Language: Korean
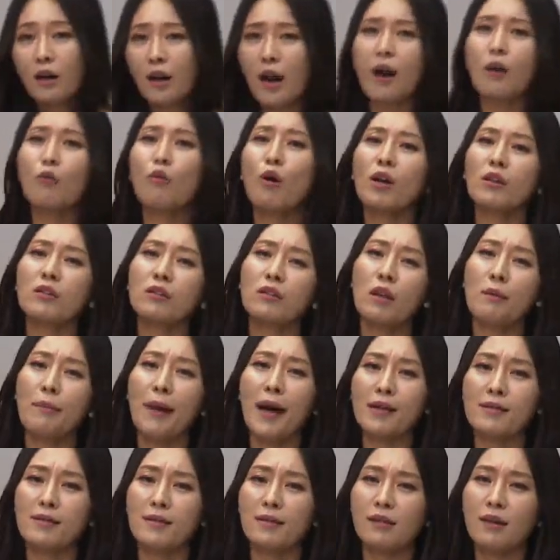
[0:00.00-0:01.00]
라고 하는 게
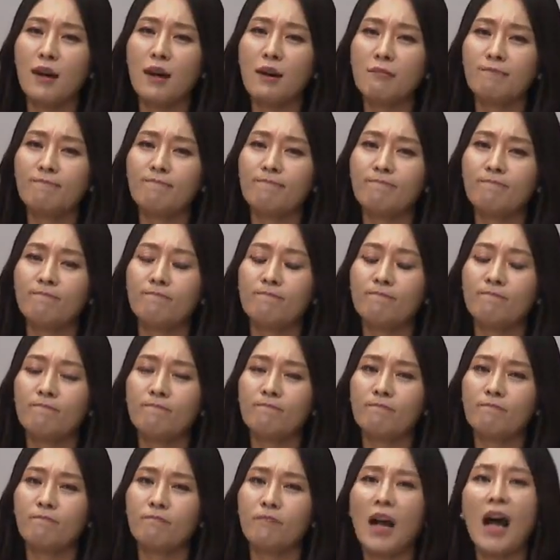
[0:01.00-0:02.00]
맞을까?
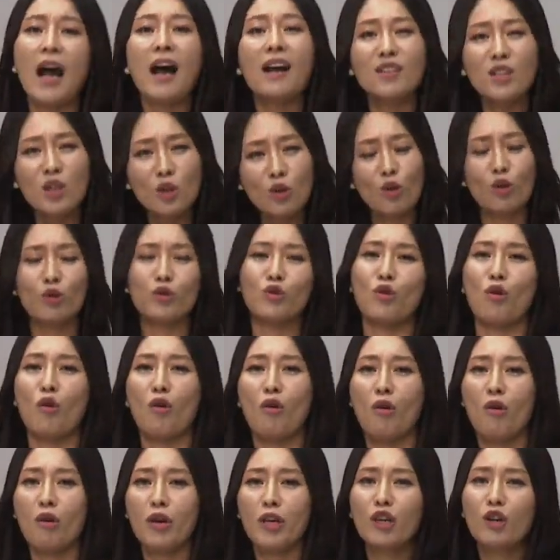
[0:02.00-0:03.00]
아닌
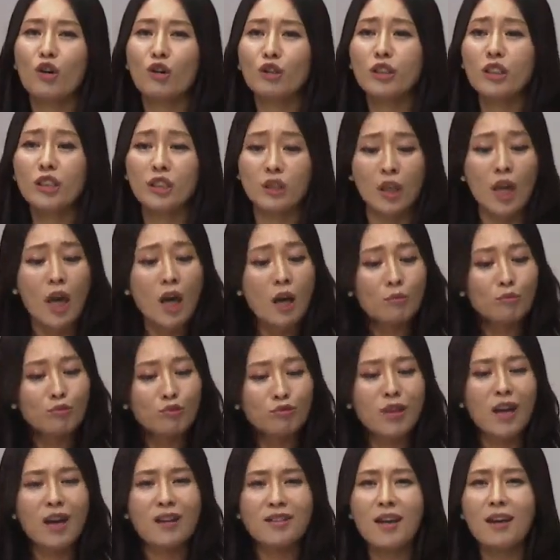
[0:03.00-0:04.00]
거죠. 이거는
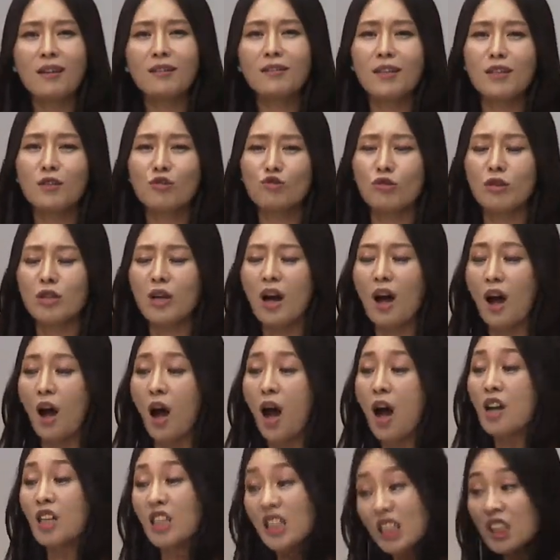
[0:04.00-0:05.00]
문화
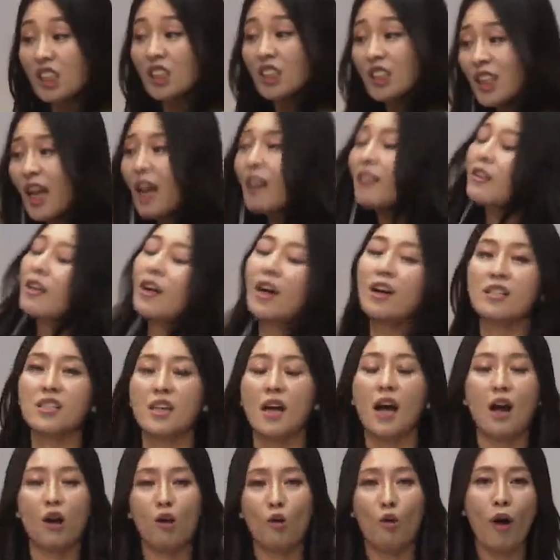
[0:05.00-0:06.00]
상대주의가 극단까지
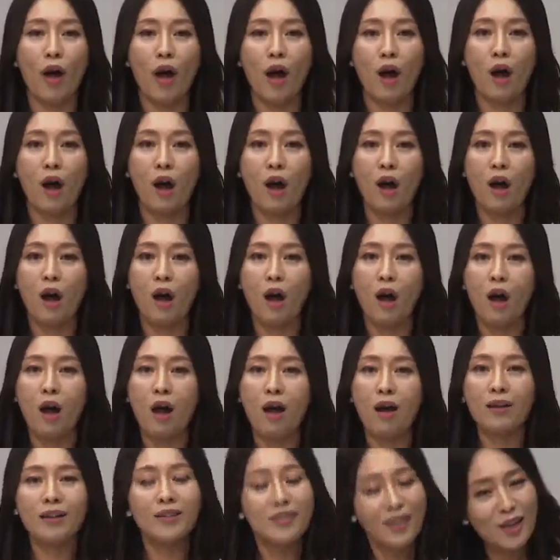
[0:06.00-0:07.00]
간 거야.
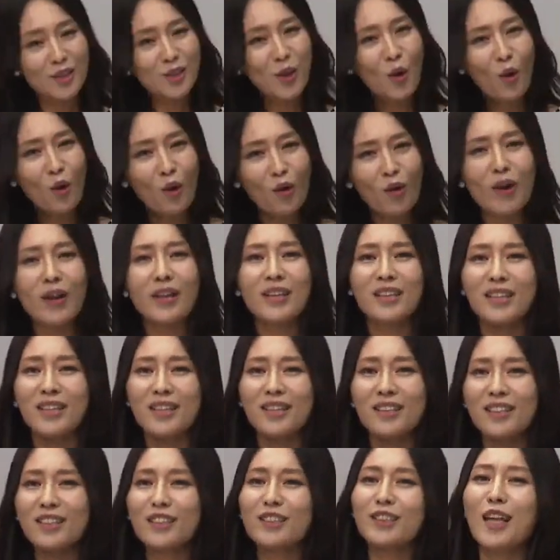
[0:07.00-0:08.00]
그래서
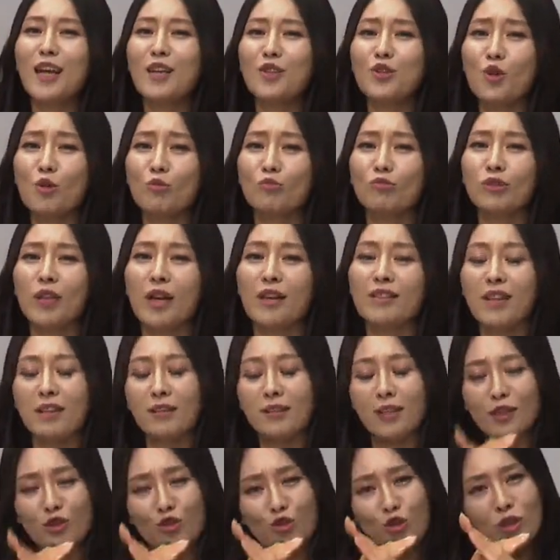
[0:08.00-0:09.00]
이 극단적 문화
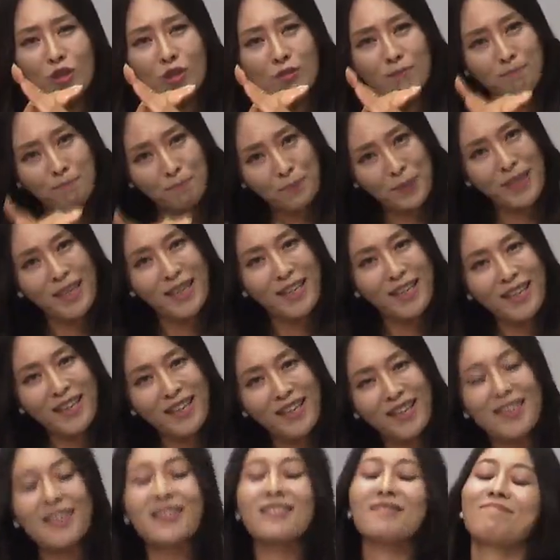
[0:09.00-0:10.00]
상대주의는
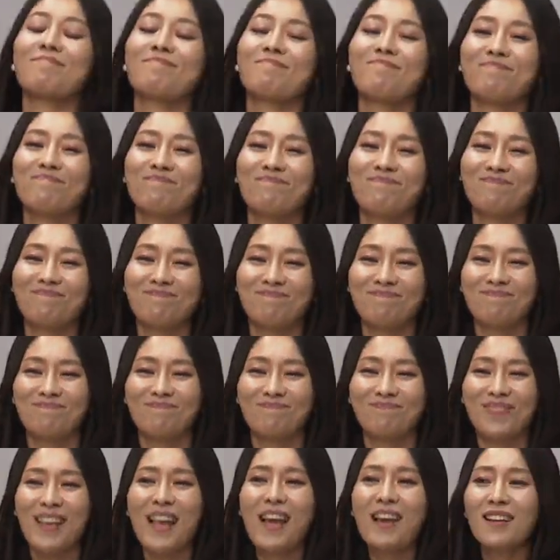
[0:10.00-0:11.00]
삐.
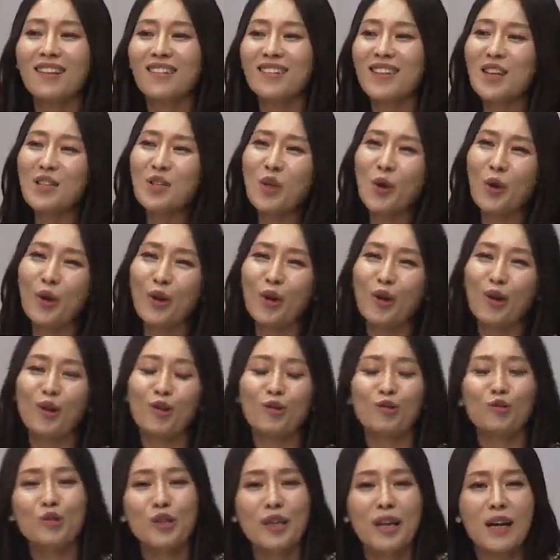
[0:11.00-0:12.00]

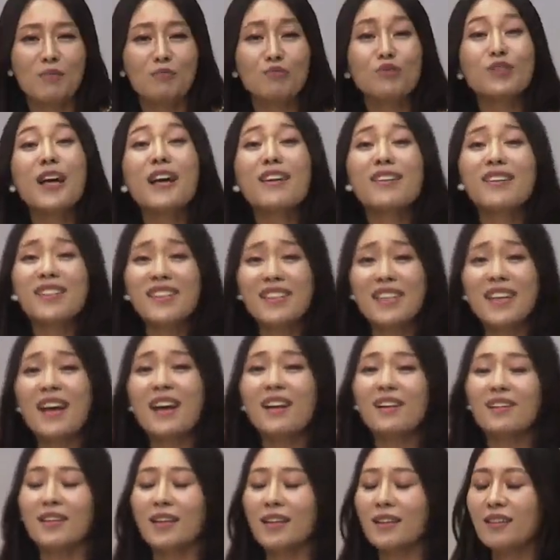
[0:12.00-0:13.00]
그래서요, 우리가 문화를
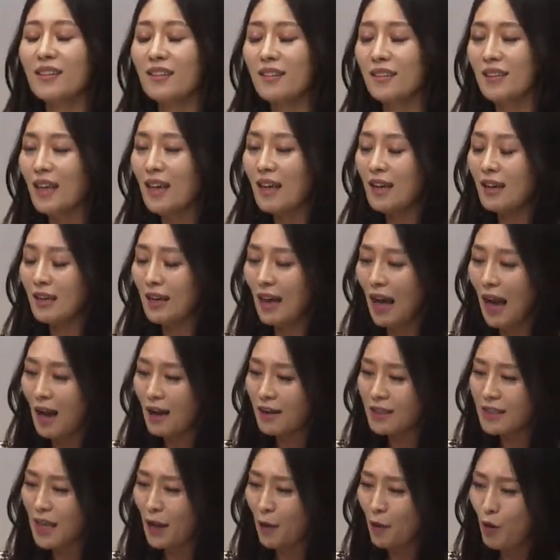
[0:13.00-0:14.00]
이해할 때는
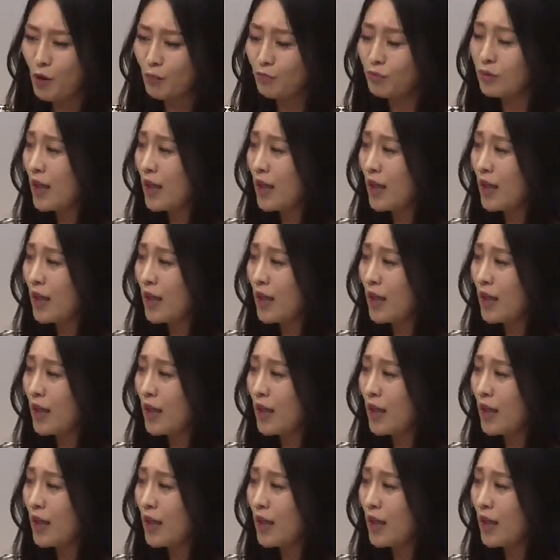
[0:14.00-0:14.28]
각 사회